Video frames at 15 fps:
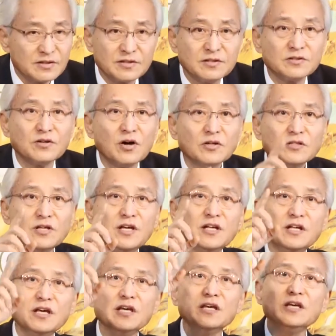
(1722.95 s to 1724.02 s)
그런
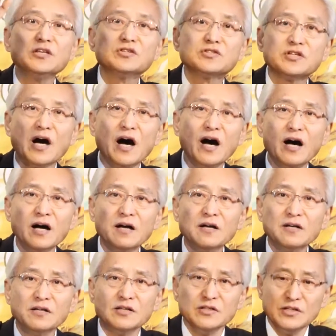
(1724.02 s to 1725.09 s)
일이 있자
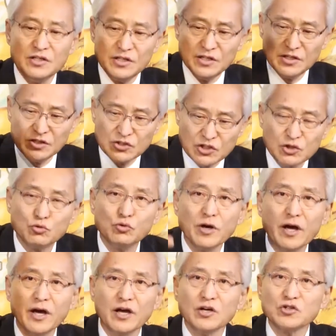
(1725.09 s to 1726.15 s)
이
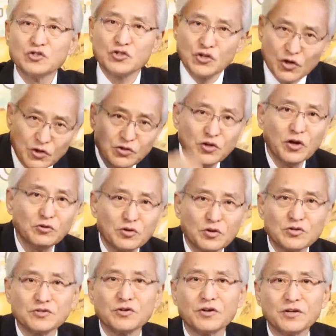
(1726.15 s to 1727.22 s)
지구에 성령이
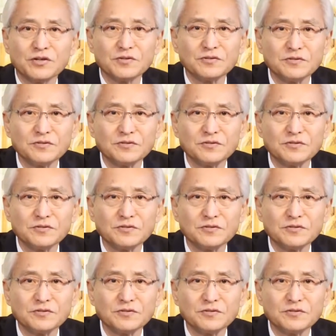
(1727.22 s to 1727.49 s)
떨어진 거예요.